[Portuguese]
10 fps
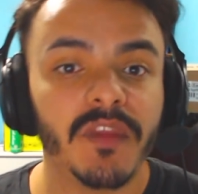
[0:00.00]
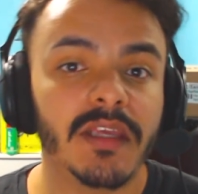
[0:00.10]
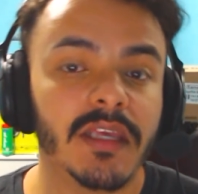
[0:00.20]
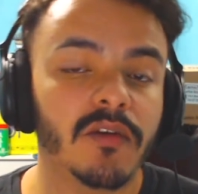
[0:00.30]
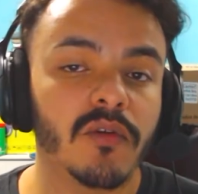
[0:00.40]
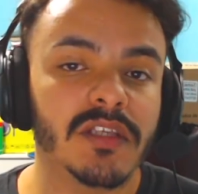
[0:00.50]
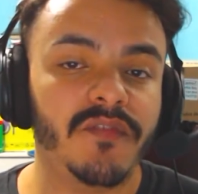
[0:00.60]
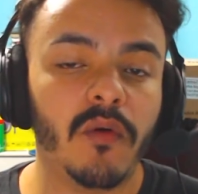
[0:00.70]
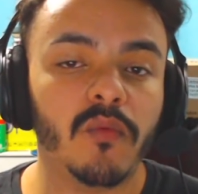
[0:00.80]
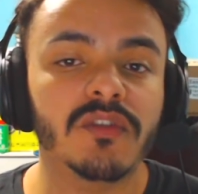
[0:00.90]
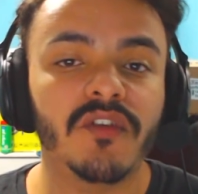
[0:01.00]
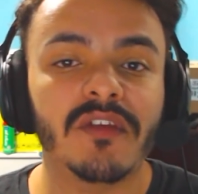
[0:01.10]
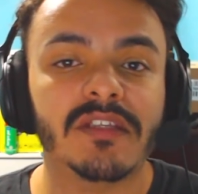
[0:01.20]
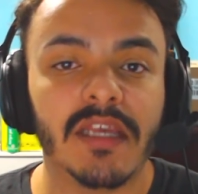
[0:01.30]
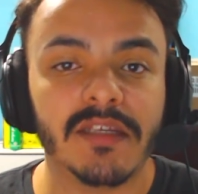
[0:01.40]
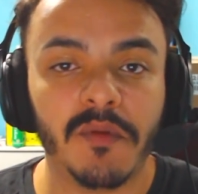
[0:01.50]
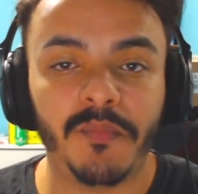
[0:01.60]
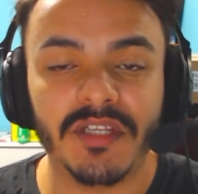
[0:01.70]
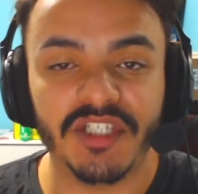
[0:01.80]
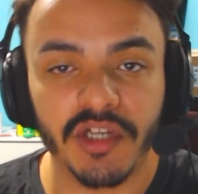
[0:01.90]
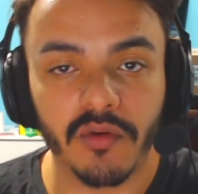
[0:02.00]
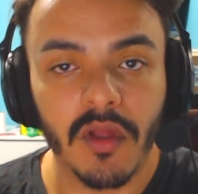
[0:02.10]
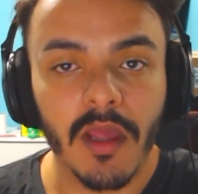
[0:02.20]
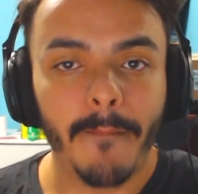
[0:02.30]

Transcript: e que inclusive alguns de vocês me pediram